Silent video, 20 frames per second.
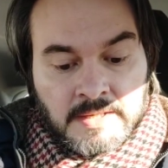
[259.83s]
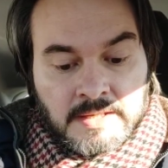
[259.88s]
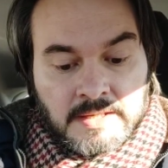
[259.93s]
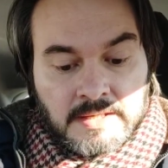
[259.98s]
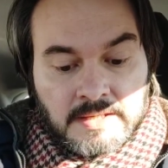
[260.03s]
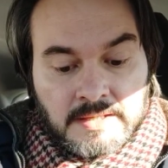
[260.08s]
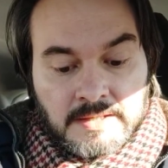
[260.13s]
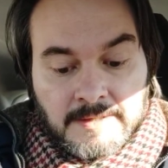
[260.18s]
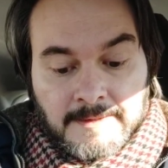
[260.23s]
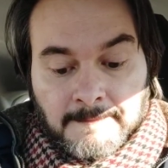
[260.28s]

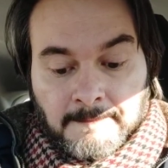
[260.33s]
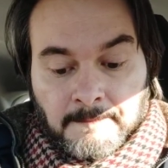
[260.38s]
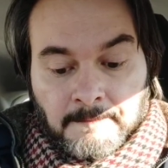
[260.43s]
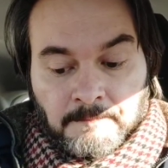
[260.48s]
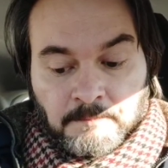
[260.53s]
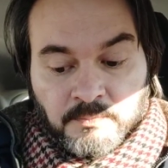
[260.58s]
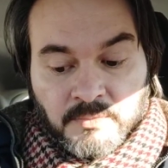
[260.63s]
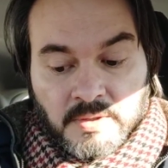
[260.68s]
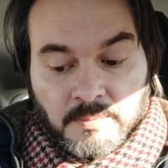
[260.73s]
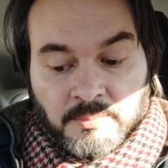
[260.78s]

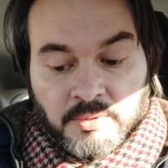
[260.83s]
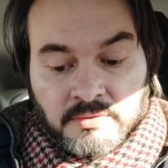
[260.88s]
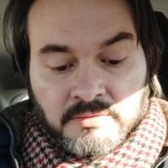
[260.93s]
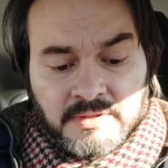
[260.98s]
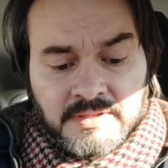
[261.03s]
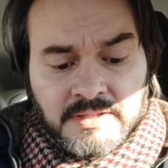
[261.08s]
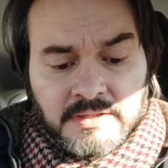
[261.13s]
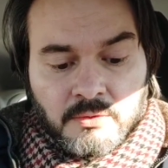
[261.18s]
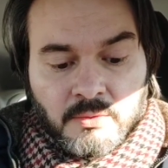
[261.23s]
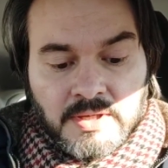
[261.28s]
Ehm, per
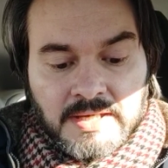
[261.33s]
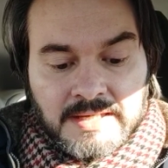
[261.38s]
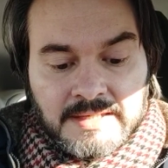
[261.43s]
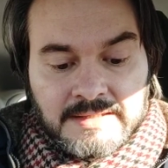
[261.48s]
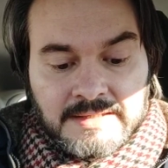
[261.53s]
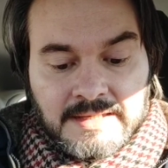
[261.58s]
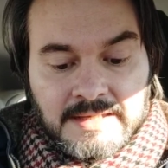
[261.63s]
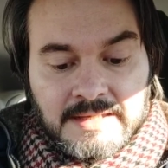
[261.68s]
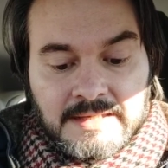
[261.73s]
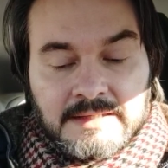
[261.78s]
quel che
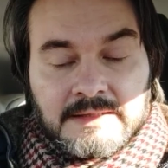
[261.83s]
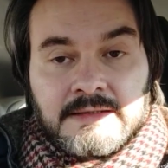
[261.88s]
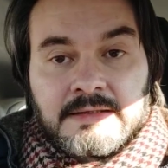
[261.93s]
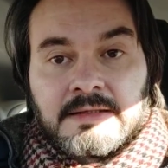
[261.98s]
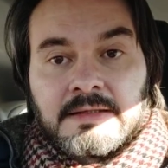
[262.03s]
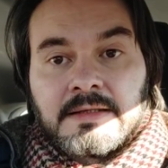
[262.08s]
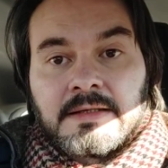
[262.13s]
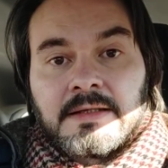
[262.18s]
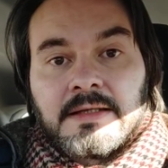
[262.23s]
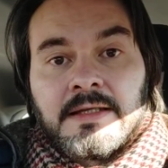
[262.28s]
riguarda
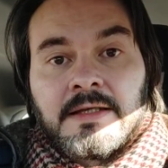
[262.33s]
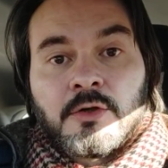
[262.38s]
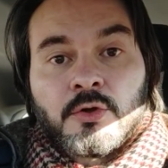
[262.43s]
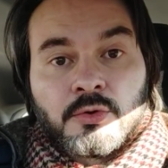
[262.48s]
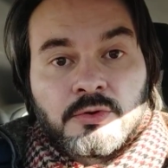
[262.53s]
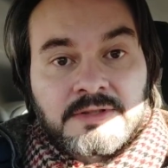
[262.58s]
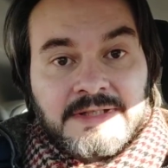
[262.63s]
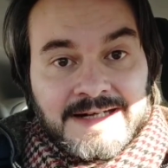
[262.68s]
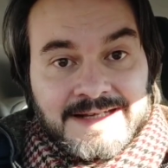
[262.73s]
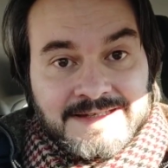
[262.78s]
eh, i
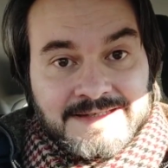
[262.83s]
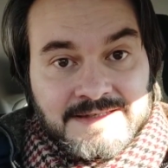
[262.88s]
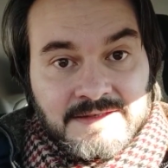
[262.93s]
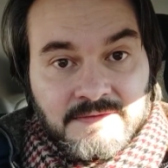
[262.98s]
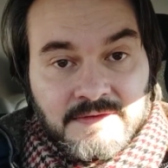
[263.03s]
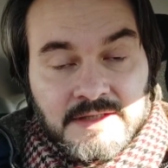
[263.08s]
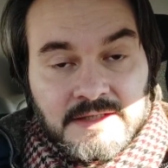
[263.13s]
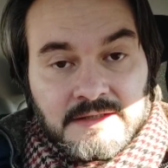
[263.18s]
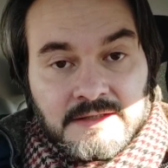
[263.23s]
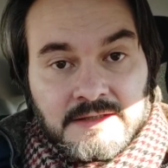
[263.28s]
contrasti
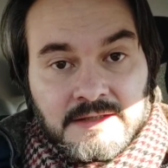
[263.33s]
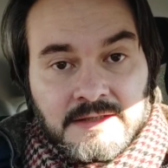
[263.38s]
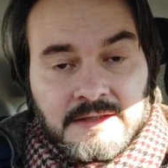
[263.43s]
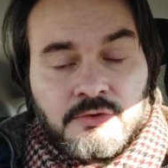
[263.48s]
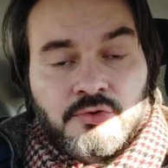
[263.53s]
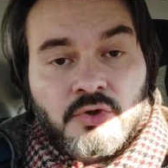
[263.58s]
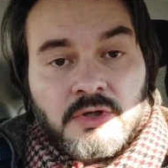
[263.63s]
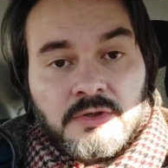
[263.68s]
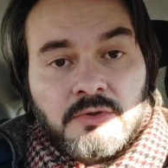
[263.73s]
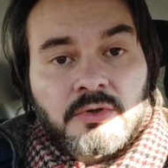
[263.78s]
vinti, il
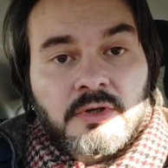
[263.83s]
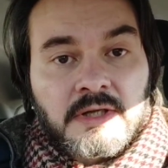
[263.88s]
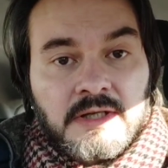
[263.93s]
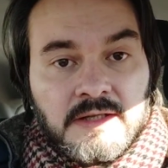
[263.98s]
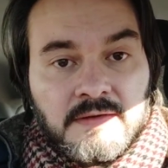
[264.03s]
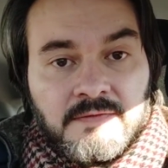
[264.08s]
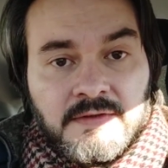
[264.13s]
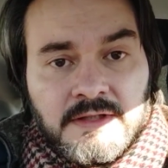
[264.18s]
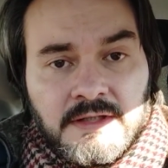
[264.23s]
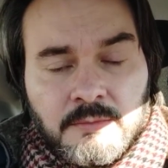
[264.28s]
giocatore che
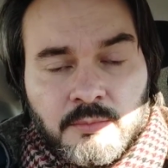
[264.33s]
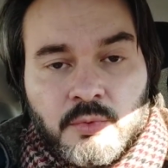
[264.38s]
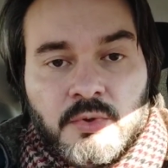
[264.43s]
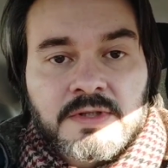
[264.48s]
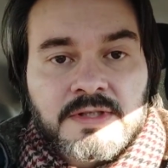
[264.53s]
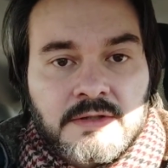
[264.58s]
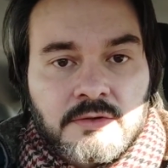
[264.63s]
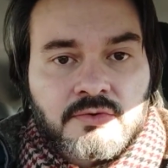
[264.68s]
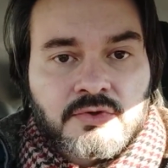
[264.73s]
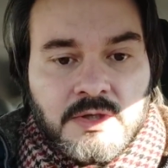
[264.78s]
ne ha vinti di più è
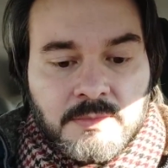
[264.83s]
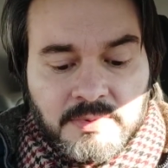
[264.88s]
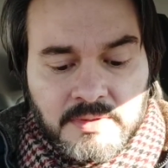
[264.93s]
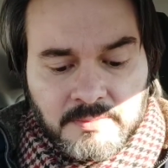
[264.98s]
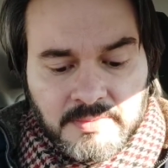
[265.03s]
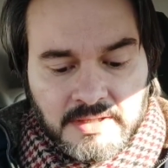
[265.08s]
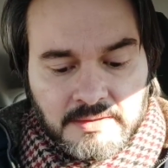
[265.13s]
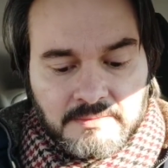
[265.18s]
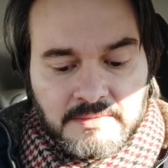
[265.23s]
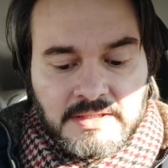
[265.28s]
stato sempre
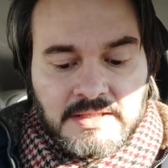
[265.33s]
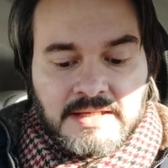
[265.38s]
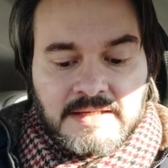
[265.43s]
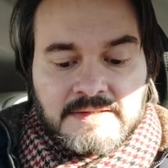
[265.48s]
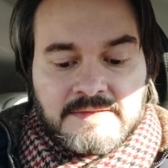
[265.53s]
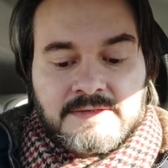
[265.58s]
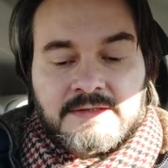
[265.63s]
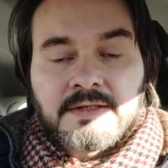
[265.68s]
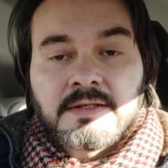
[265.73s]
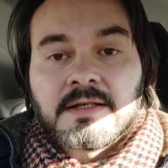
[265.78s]
Brain
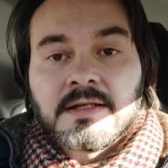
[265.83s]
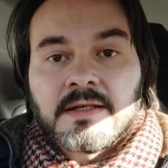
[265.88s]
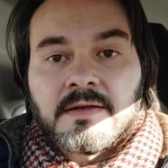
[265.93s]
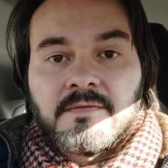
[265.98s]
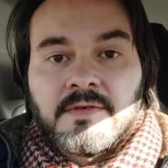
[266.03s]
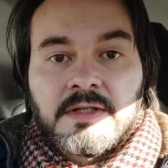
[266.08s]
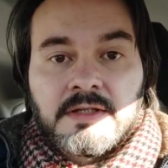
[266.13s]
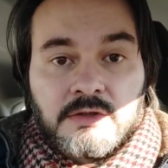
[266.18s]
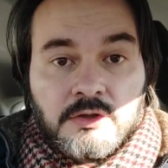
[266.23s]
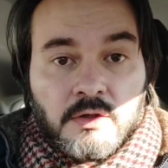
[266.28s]
Diaz, che ne ha
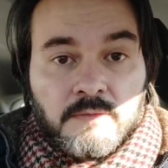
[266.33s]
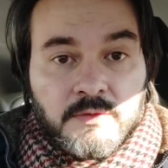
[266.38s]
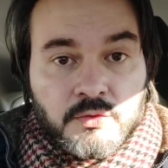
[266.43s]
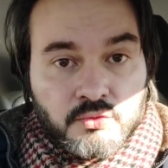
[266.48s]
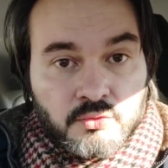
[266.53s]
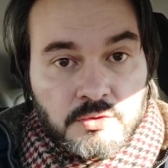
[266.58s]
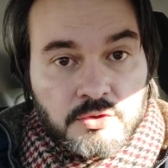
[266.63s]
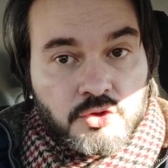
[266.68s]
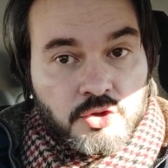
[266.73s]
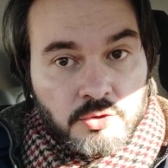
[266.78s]
vinti 9
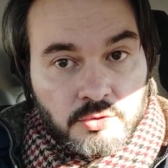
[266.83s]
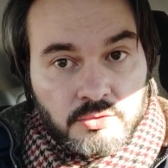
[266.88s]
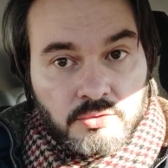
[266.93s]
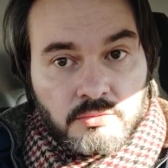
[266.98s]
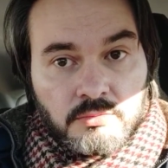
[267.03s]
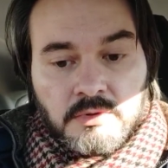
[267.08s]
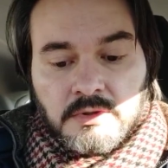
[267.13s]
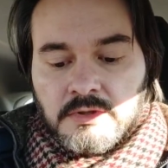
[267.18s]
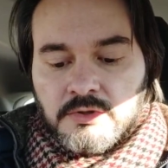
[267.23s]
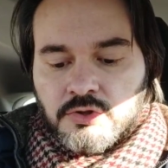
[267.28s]
su
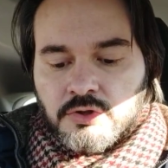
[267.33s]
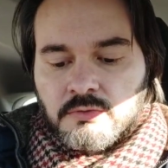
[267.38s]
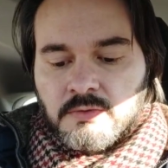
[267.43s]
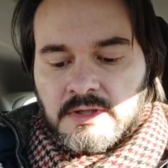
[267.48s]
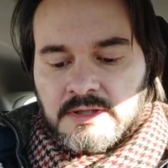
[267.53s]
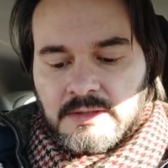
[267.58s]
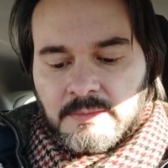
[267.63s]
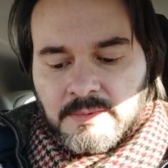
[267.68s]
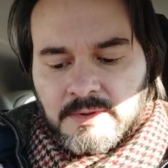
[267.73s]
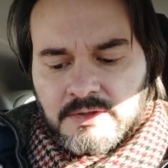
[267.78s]
18, quindi il
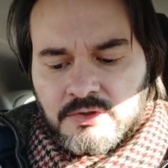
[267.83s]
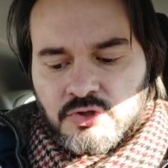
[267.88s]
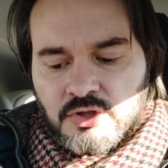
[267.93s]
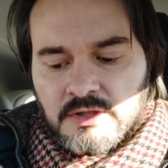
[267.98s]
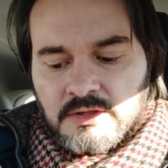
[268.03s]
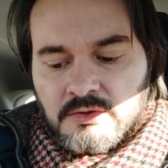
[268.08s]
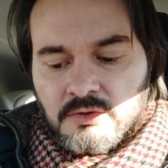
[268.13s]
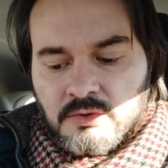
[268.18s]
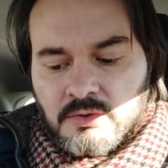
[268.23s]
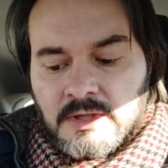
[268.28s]

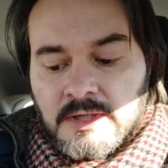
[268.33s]
50%,